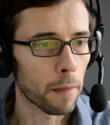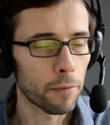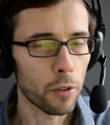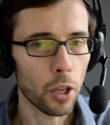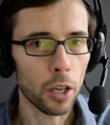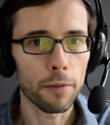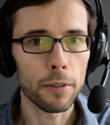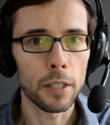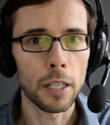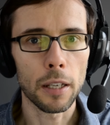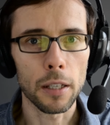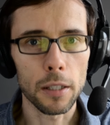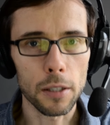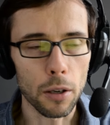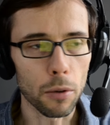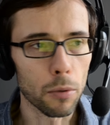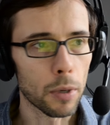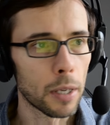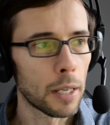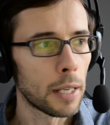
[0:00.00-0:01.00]
No i wyniki
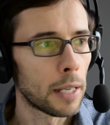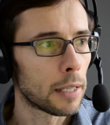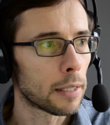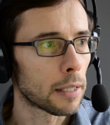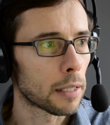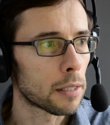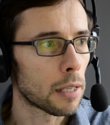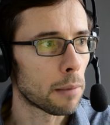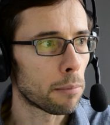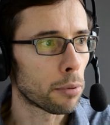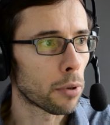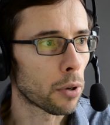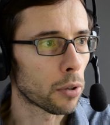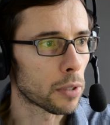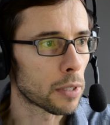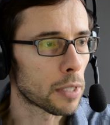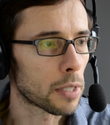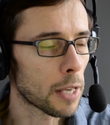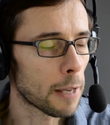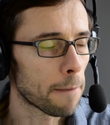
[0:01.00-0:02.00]
są
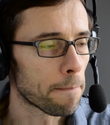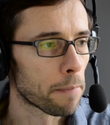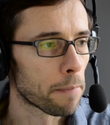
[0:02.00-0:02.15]
następujące.